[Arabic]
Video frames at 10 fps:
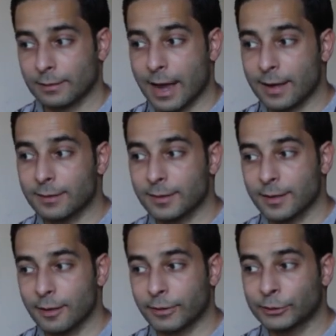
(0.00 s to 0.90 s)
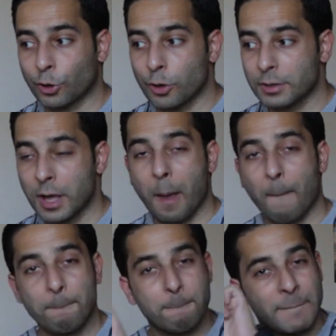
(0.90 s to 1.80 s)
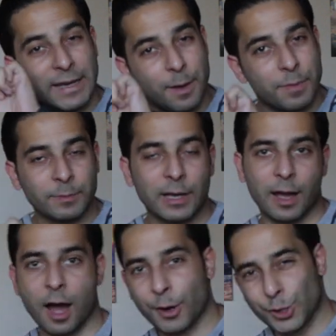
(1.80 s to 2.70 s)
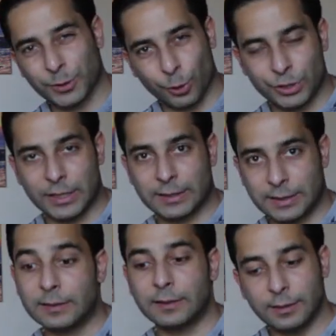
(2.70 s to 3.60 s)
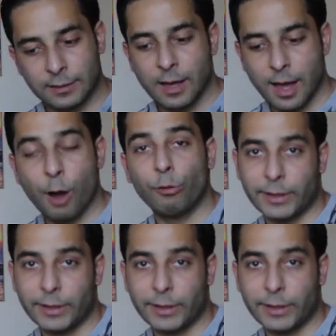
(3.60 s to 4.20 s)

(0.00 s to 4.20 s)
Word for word: لاحظ فانت هون بالابره من الخارج بتوجيه السي تي او